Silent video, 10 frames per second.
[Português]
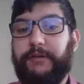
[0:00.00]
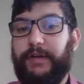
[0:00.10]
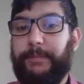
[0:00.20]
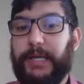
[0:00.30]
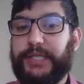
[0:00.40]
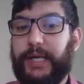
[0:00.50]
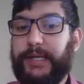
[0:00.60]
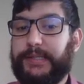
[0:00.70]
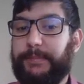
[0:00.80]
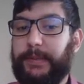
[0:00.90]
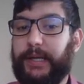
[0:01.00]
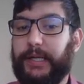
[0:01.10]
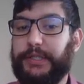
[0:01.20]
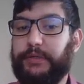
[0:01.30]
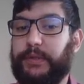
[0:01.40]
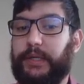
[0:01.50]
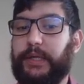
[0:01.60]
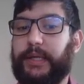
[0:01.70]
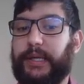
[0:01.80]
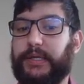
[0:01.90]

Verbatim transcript: vai baixar esse aplicativo aqui, que está